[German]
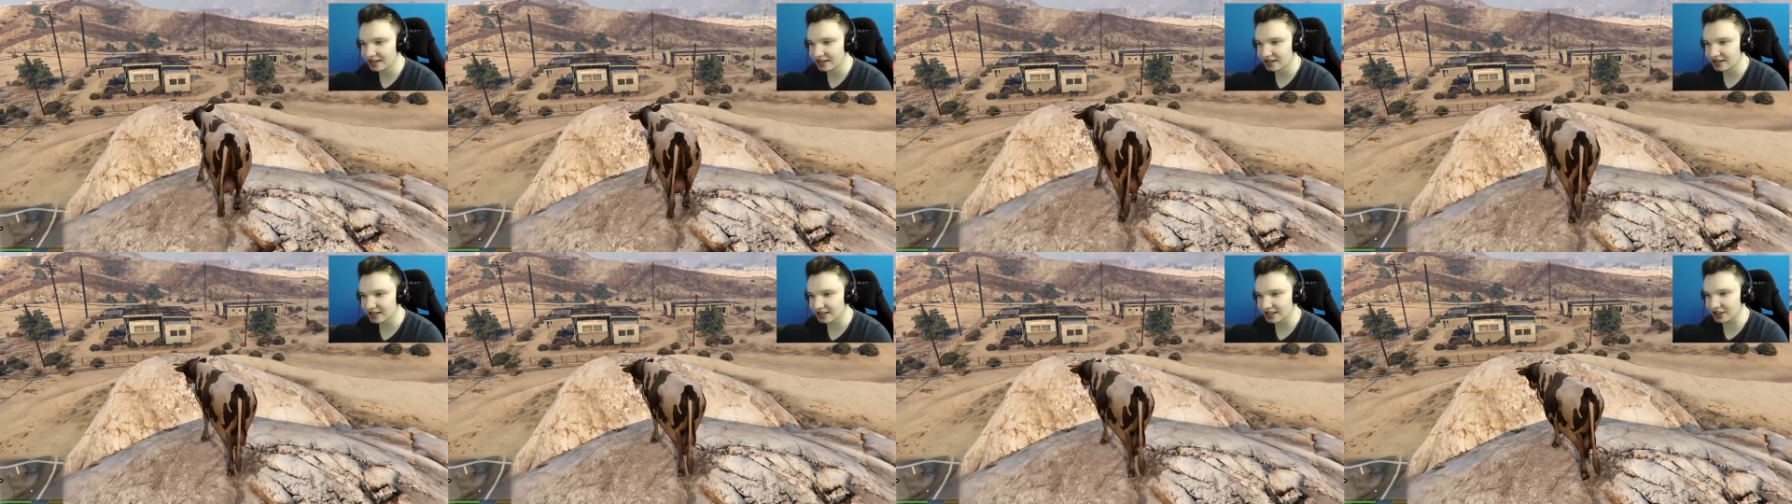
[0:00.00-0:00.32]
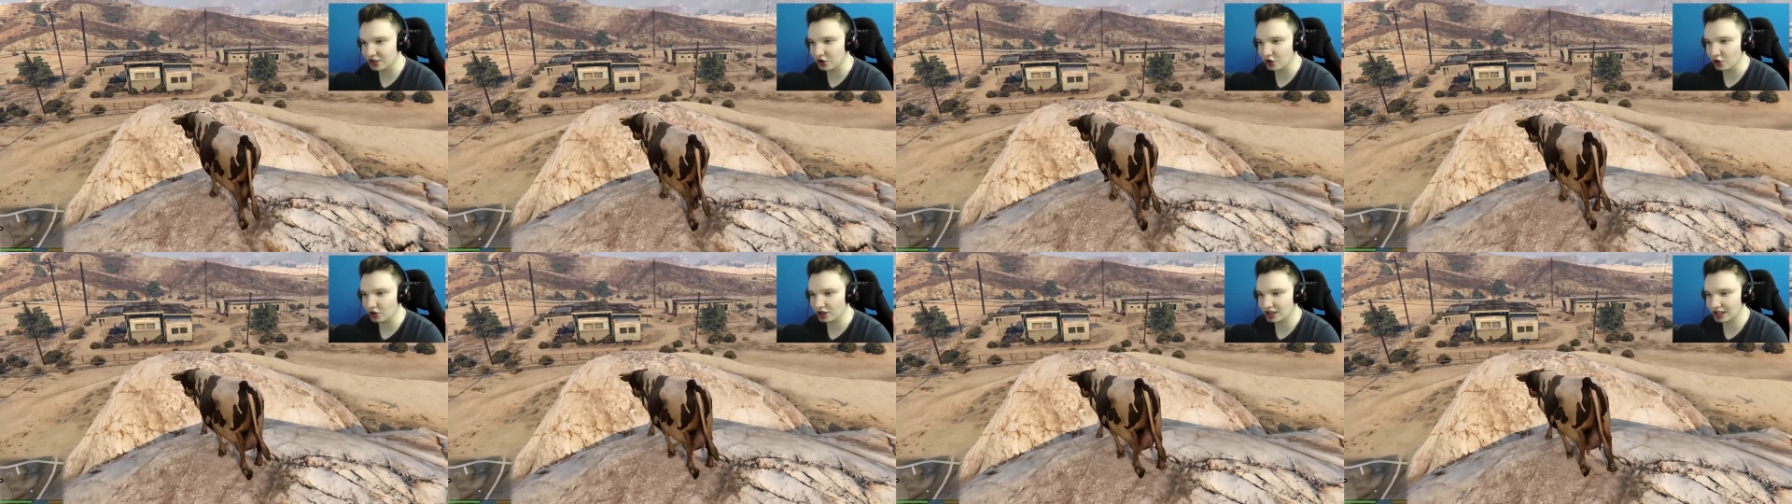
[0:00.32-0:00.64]
Sie
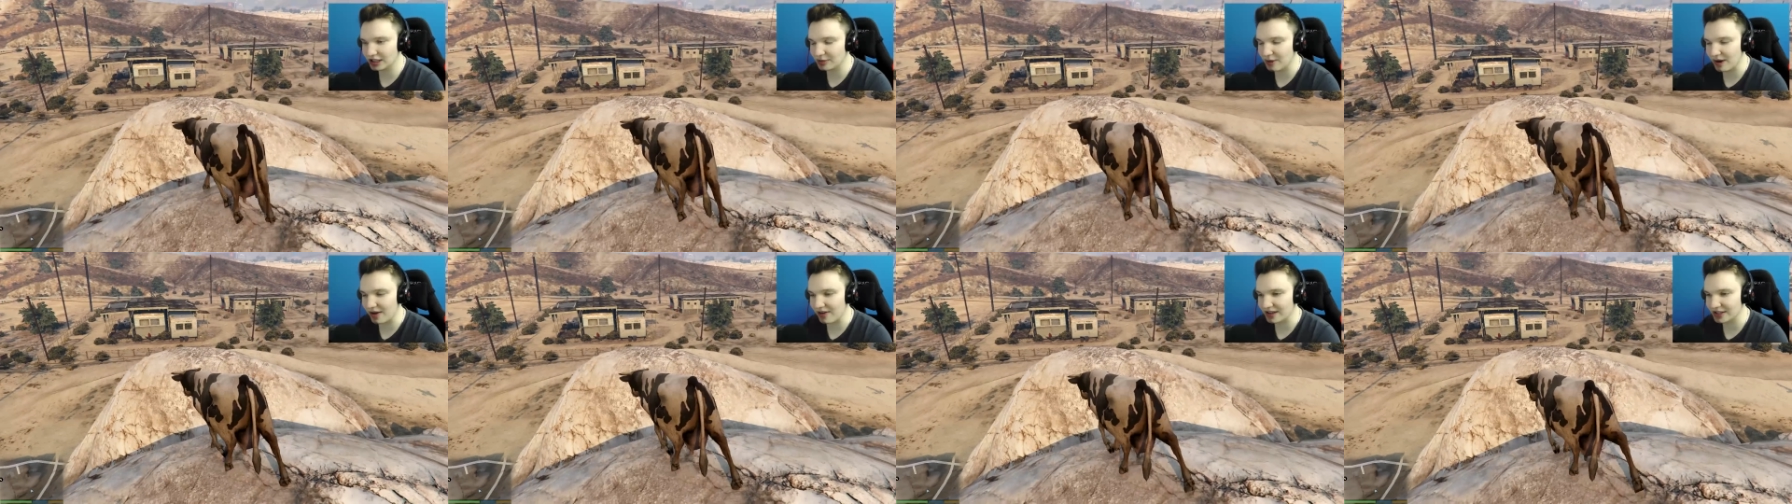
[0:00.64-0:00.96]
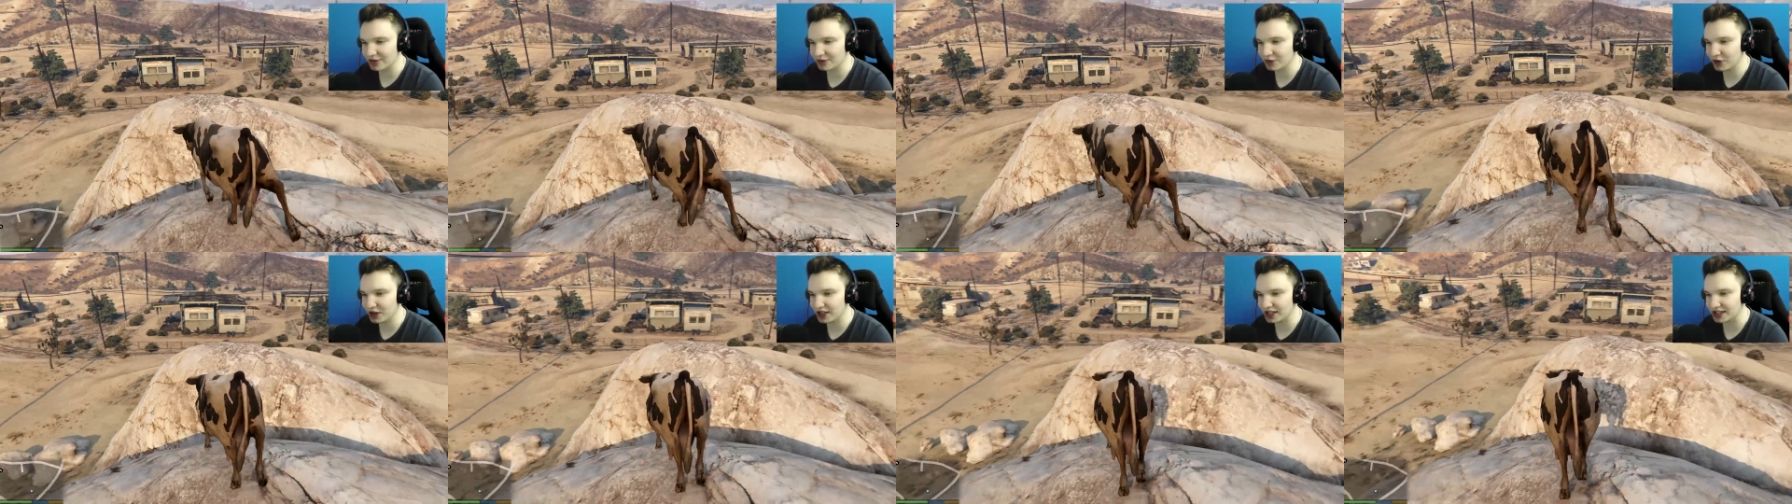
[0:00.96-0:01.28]
juckt sich mal.
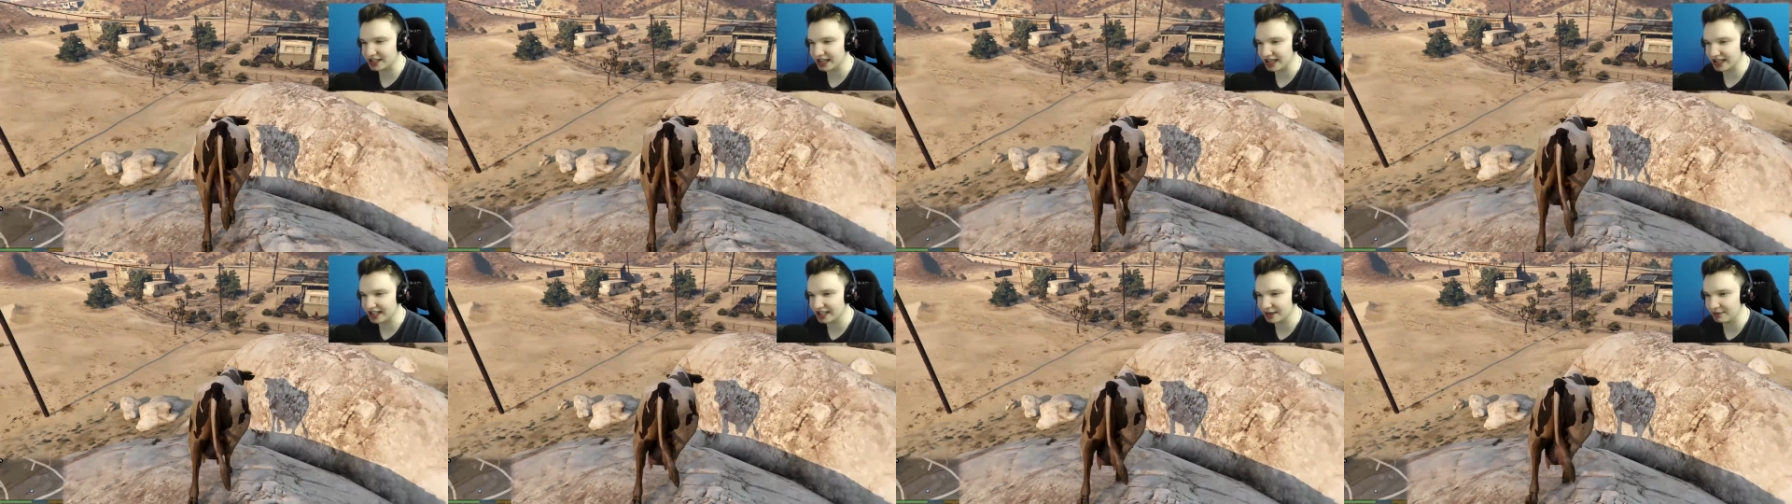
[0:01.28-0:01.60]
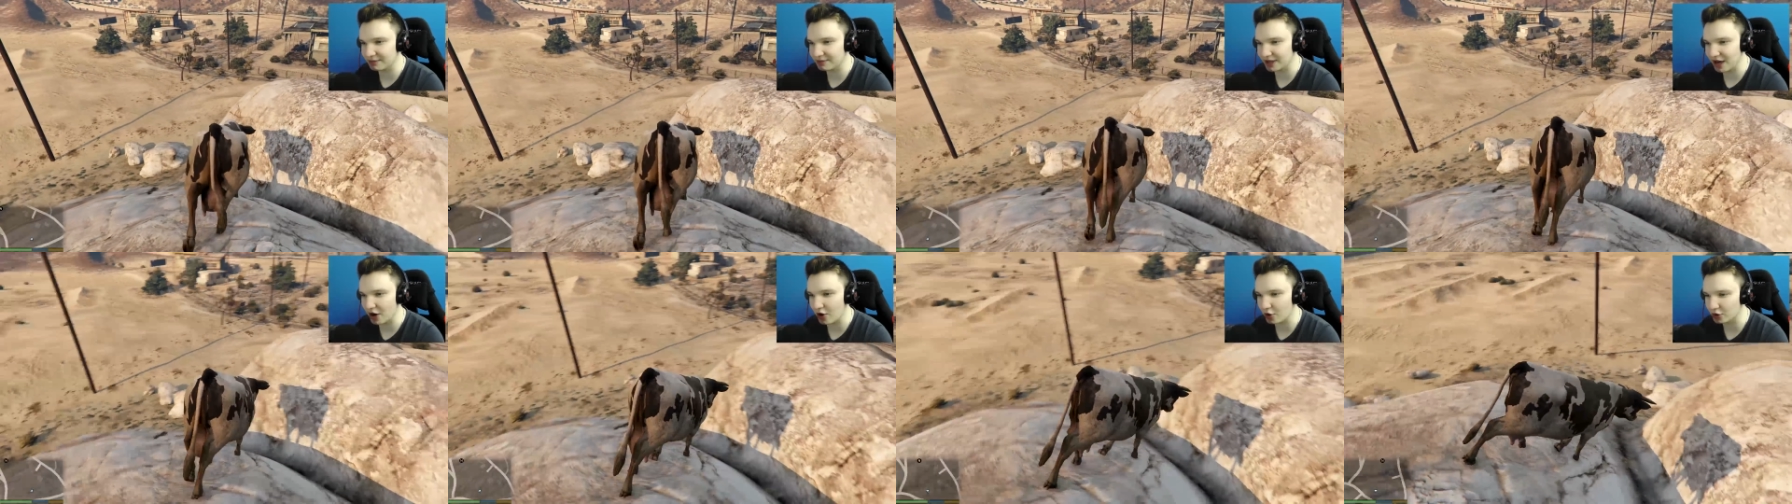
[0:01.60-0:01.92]
Was für eine sexy
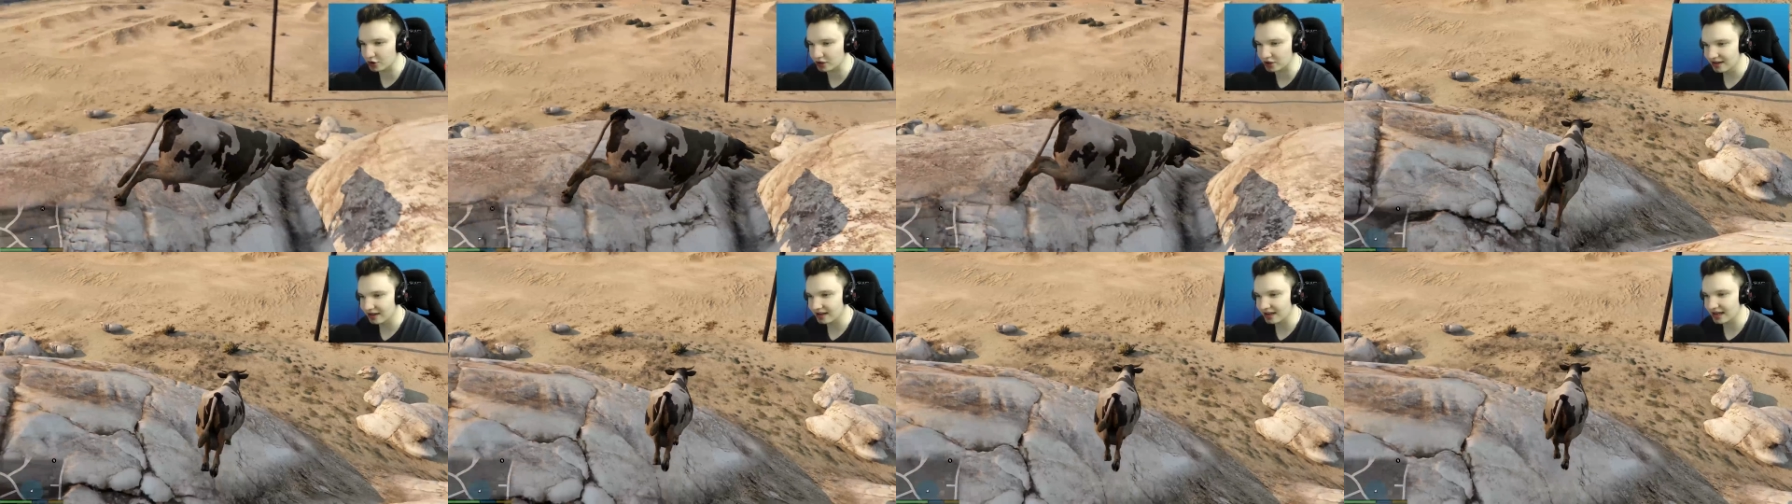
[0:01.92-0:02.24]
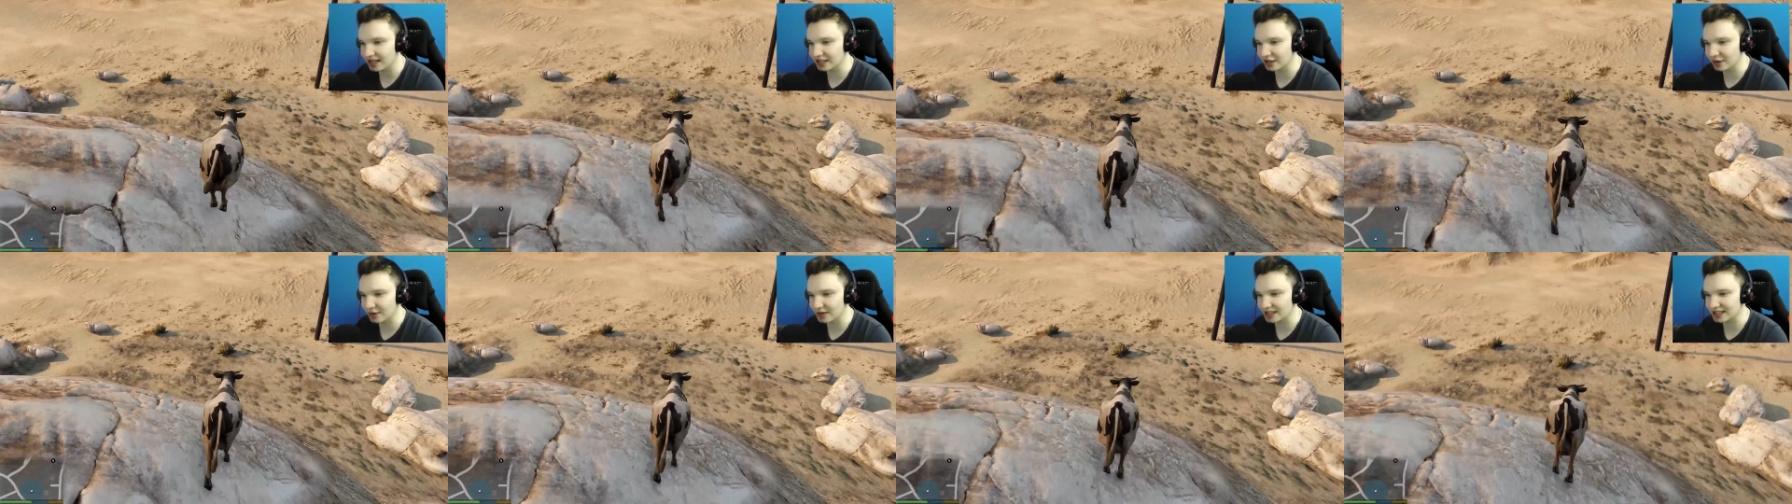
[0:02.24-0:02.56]
Braut. Okay,
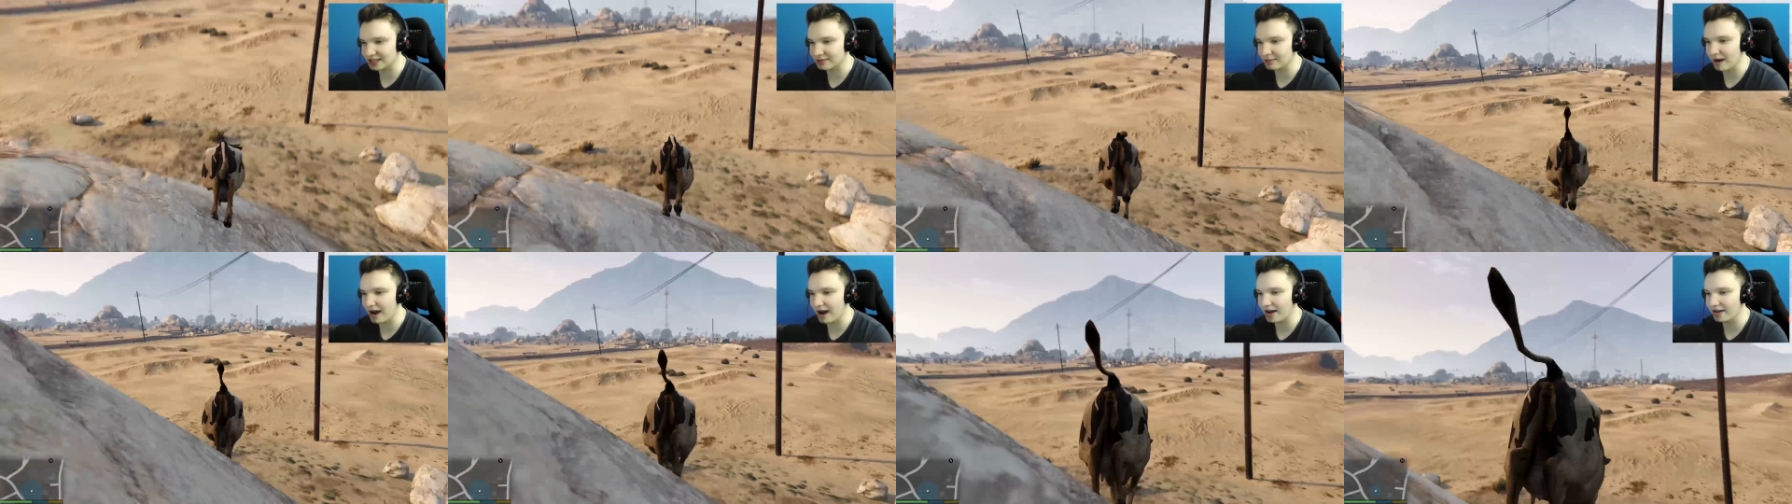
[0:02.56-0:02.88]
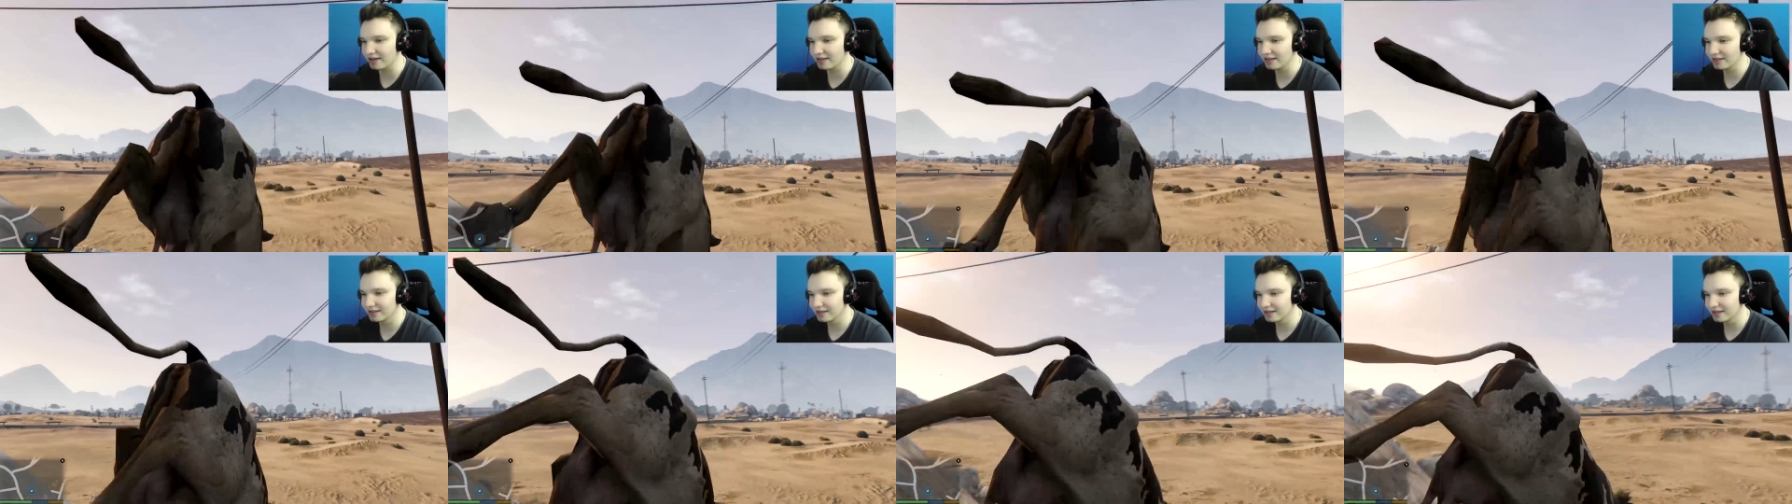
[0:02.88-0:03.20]
ich glaube, das ist ein
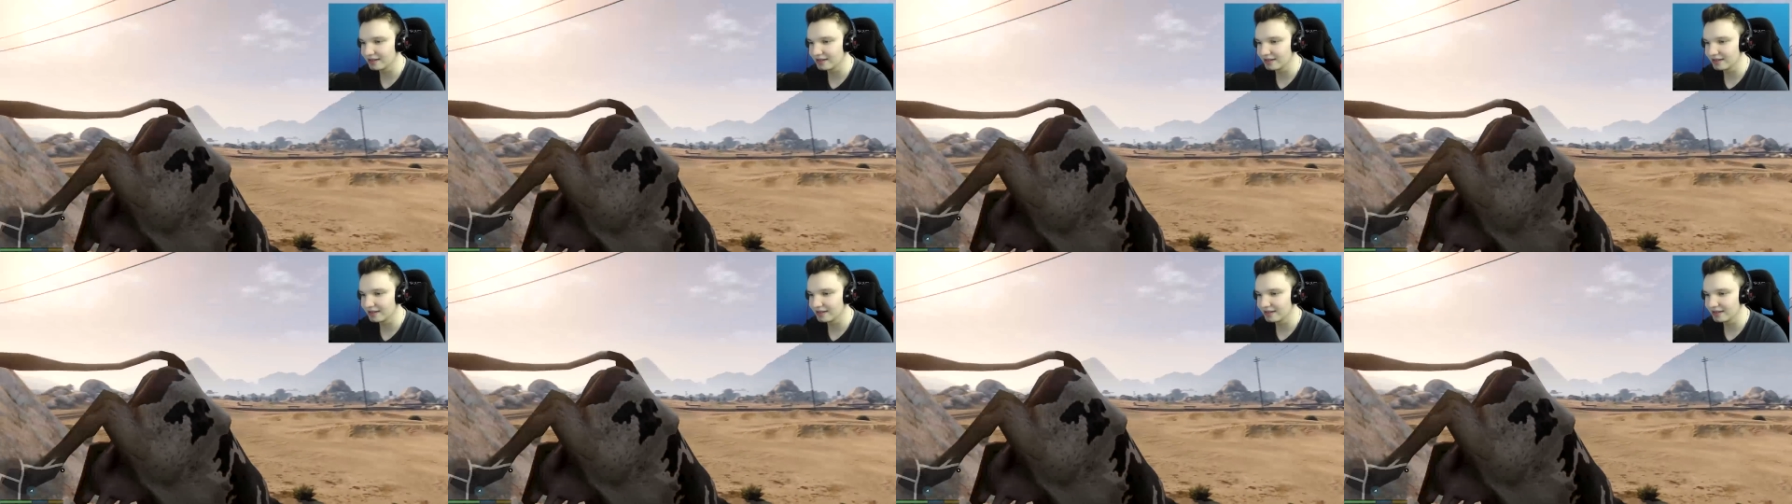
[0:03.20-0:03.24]
Mann.